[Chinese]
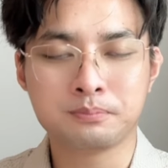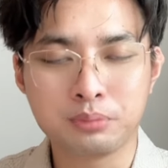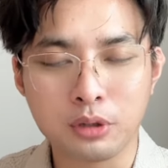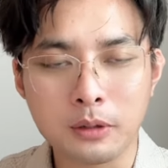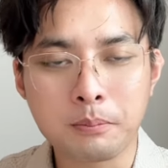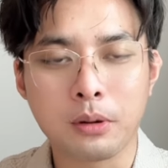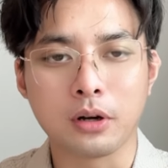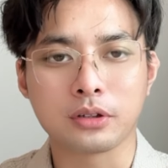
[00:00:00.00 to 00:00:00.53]

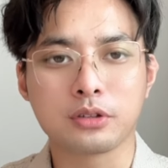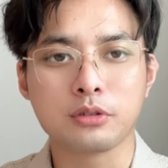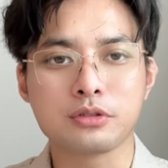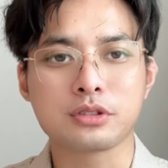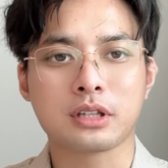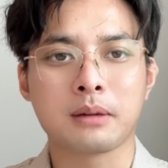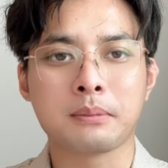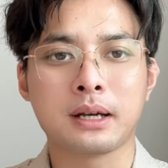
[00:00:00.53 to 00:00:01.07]
播报都
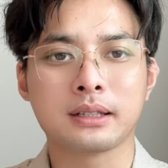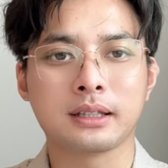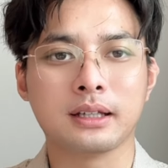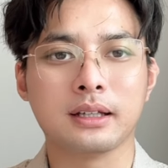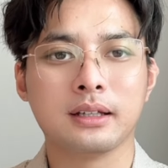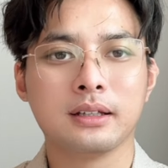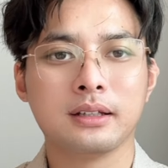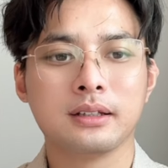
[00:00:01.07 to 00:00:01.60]
是他妈
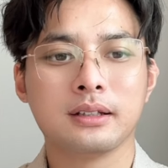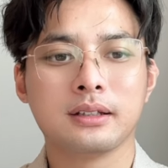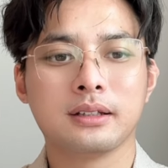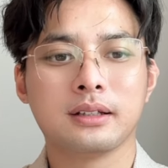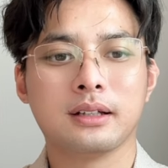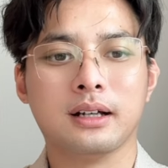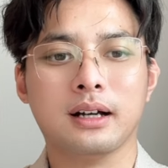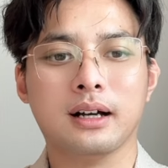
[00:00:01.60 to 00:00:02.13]
的
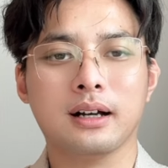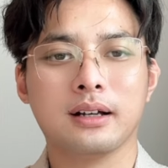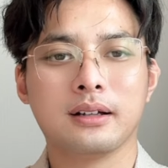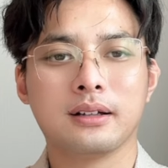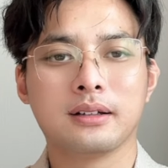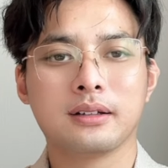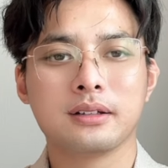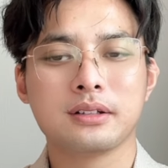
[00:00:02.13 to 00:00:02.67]
啊，
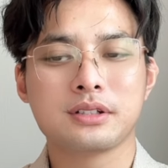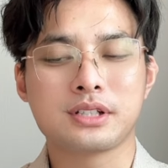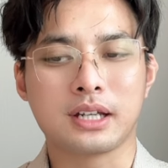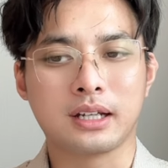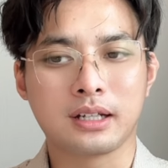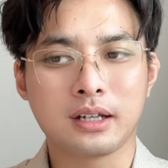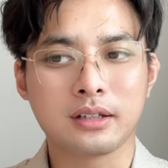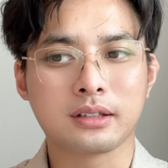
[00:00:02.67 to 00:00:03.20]

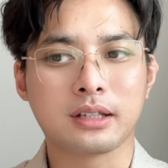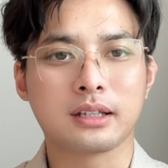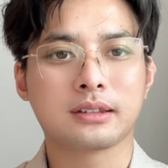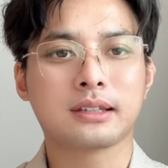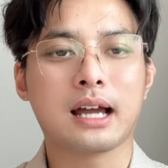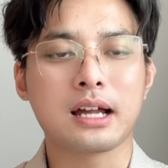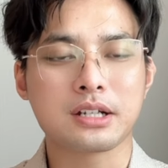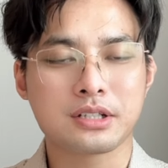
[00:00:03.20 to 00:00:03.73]
尽量的
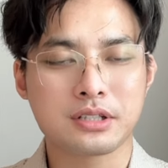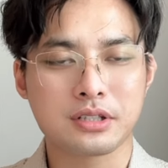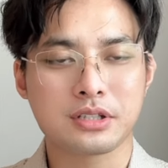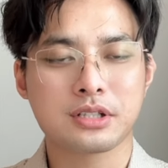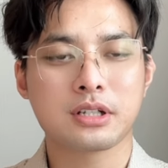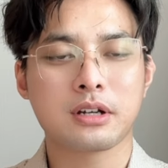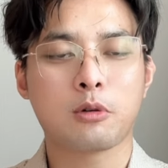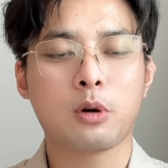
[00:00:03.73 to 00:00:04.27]
大事
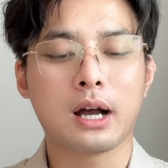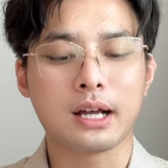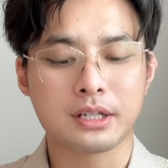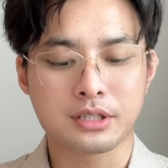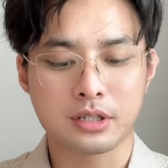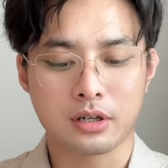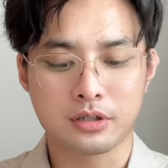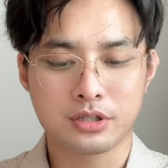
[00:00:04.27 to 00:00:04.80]
化
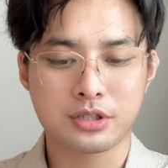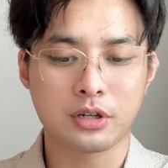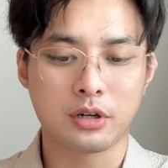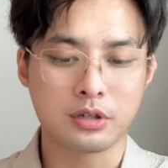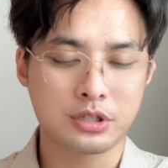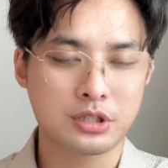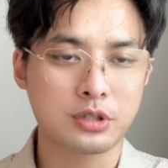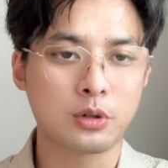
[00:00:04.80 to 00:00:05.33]
小，小
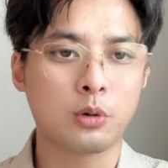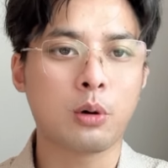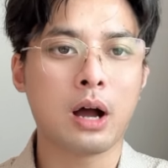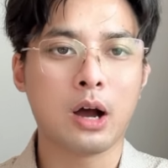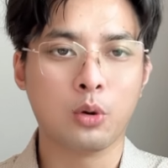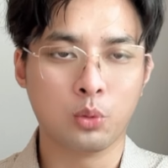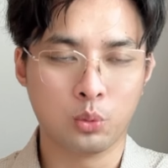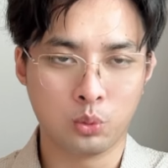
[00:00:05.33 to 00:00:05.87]
事
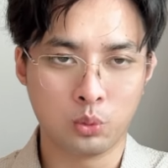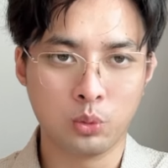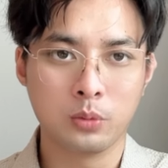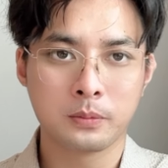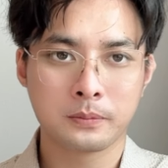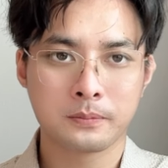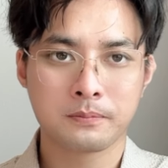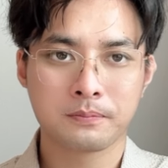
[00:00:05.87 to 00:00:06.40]
化无，
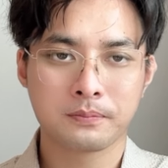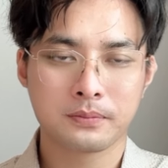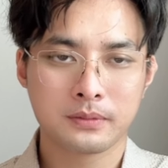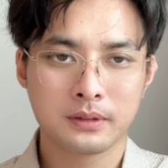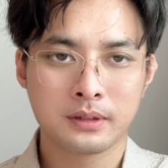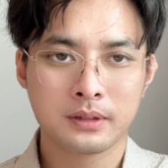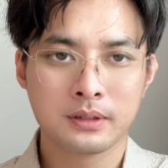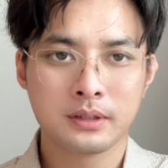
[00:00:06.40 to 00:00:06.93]

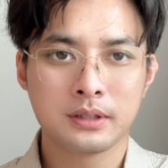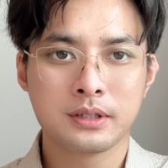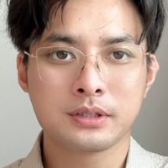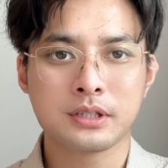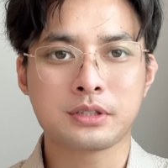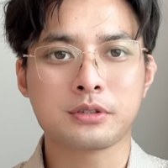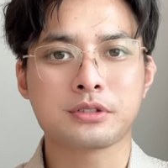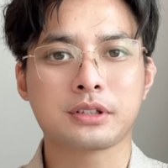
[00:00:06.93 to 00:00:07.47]

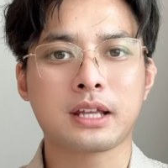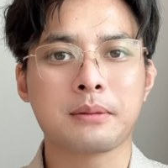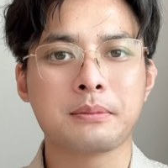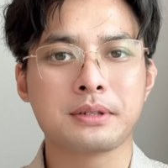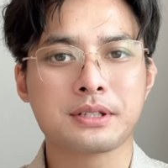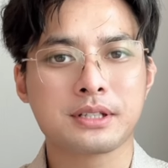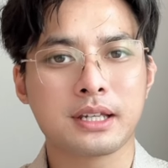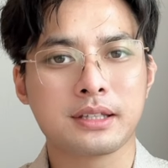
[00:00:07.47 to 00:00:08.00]
这就是他
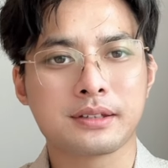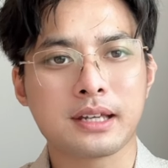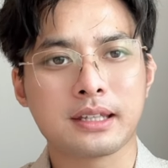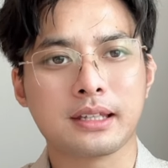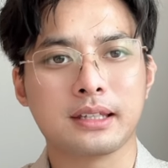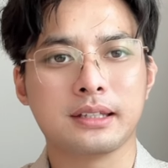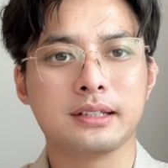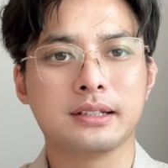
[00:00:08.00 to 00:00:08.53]
们现在
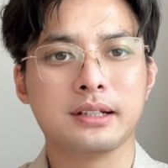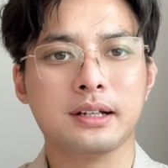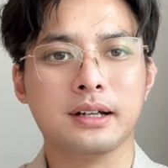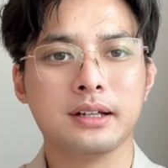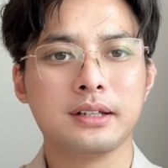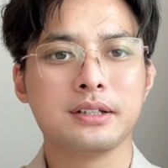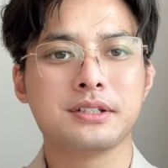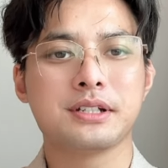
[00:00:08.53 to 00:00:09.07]
的一个
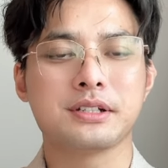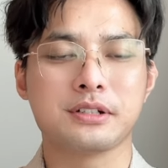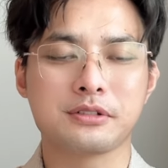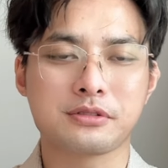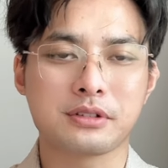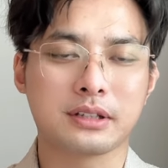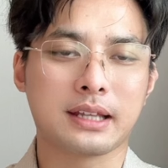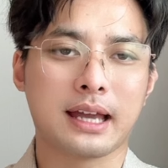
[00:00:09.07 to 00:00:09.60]
精神
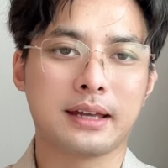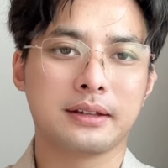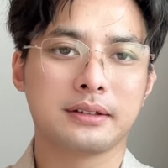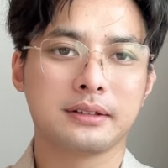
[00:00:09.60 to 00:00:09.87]
状态。